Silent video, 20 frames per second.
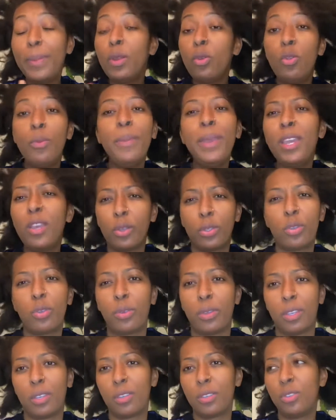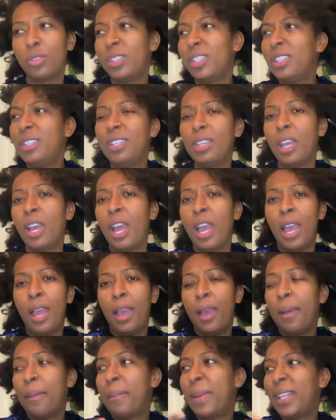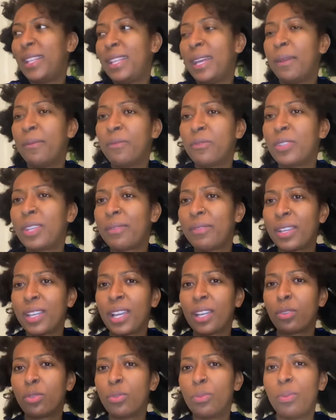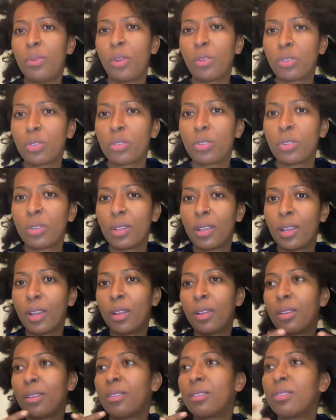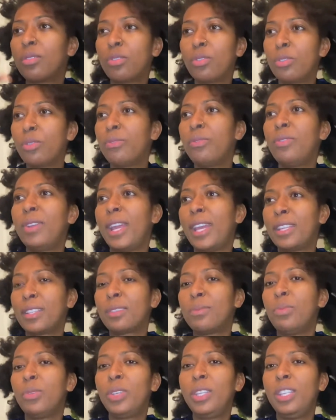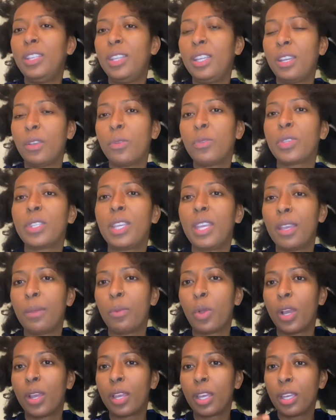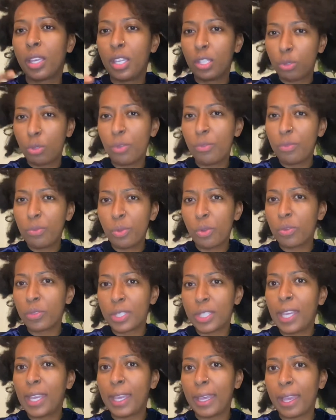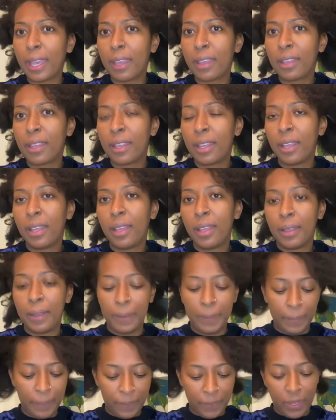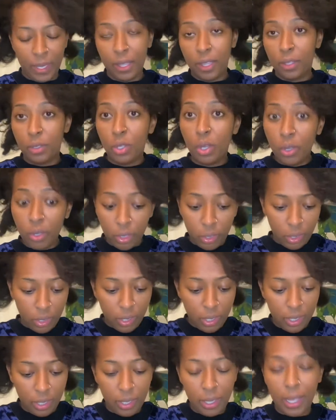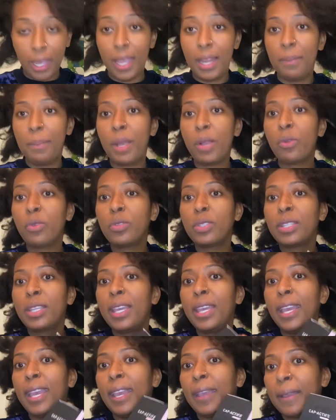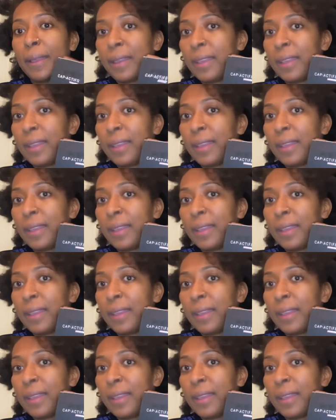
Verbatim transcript: meilleur truc. Je dis, Madame, vous avez carte blanche, je vous laisse me guider, conseillez-moi. Qu'est-ce que vous me conseillerez Donc, elle m'a conseillé